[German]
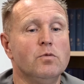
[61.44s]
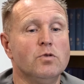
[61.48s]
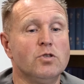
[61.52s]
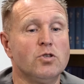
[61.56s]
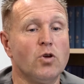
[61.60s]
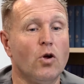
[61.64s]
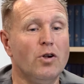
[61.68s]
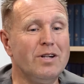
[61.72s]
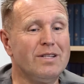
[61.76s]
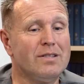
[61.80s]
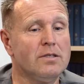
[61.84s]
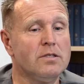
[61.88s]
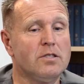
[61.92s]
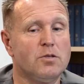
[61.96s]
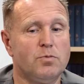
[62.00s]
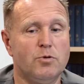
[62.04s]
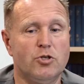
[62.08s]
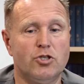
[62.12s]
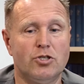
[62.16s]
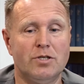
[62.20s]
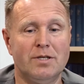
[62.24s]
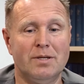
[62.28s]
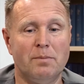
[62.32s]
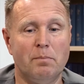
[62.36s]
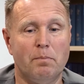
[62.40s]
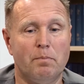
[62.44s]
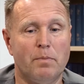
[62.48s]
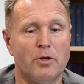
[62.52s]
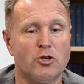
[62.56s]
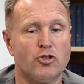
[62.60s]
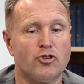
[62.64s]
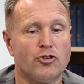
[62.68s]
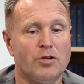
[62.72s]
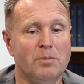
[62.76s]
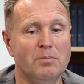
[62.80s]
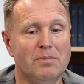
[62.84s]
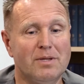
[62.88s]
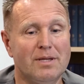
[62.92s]
sollten zwischen
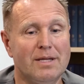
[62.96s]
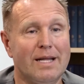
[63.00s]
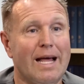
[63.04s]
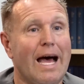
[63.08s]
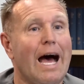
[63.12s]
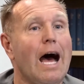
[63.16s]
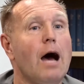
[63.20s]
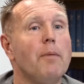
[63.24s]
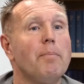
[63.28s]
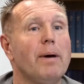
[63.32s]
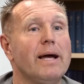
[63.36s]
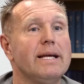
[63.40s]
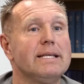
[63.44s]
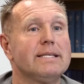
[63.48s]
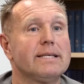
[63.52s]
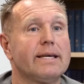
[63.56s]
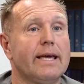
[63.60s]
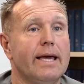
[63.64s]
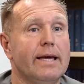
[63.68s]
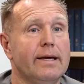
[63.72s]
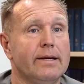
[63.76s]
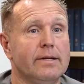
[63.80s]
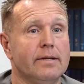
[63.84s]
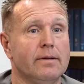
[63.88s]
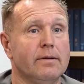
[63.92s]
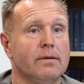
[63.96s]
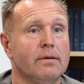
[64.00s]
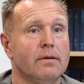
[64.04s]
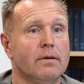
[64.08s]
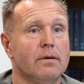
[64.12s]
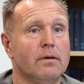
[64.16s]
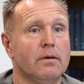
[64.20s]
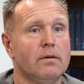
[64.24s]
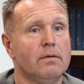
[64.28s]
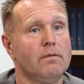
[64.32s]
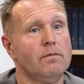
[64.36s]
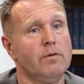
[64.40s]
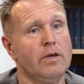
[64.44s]
bestimmten Arbeitsgängen,
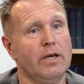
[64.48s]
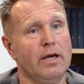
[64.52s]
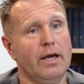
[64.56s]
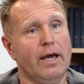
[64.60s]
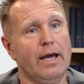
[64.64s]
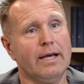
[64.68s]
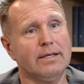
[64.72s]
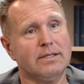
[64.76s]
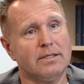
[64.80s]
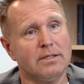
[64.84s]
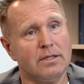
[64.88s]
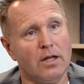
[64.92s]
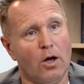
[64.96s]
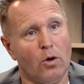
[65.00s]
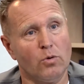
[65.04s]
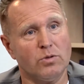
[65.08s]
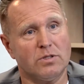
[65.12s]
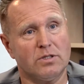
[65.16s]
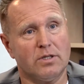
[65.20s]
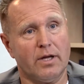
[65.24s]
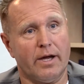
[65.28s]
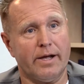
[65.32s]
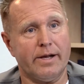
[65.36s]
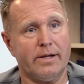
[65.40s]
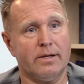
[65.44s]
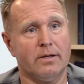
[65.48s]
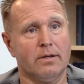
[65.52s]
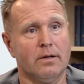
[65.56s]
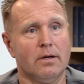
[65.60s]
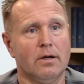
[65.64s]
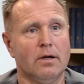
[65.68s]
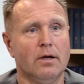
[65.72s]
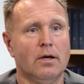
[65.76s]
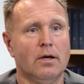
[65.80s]
wie Essen austeilen,